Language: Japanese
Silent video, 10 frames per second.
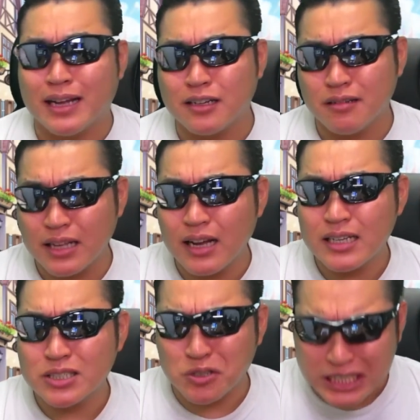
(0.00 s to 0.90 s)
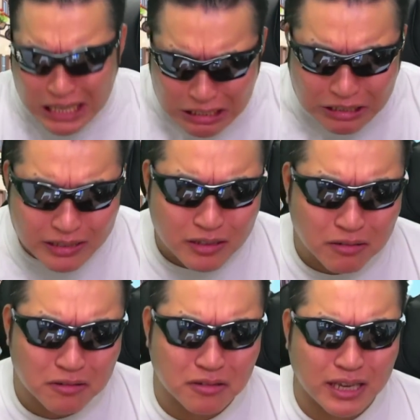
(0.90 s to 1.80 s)
まだあるよな。所詮、
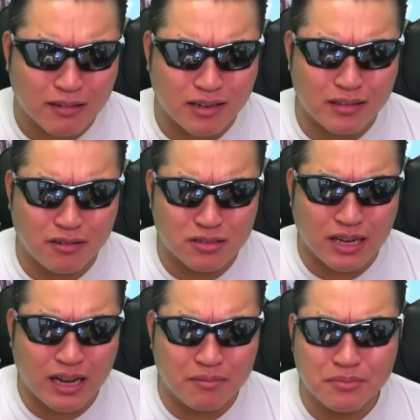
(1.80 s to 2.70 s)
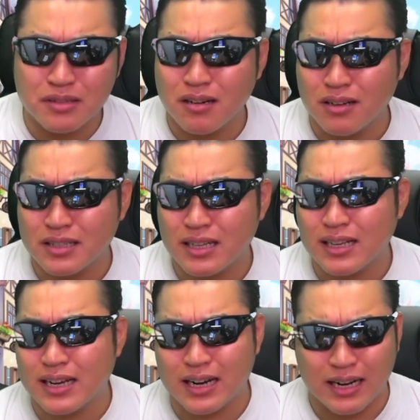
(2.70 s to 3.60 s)
今日の100連のうちの半分が終わっ
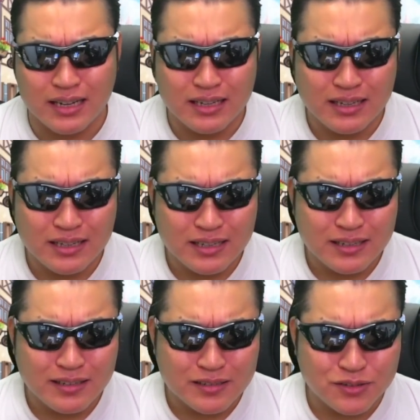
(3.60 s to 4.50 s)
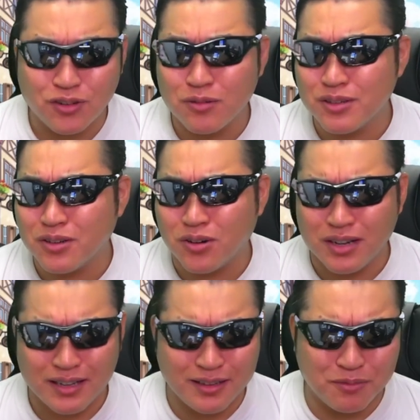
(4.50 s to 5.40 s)
ただけだから。その分
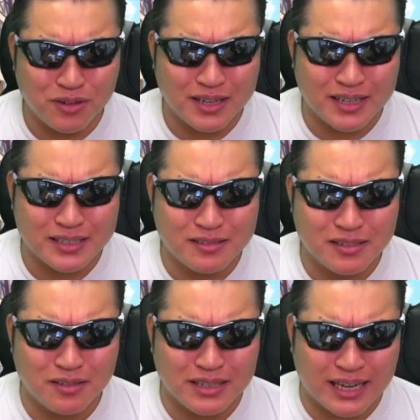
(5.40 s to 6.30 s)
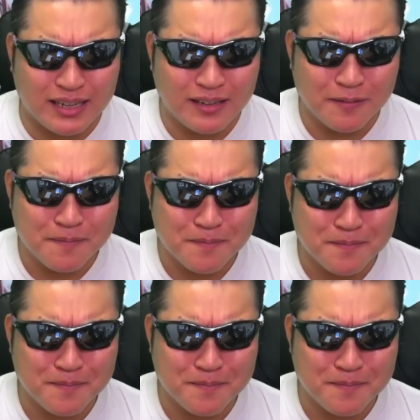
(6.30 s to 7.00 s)
後半に盛り返し来るよな。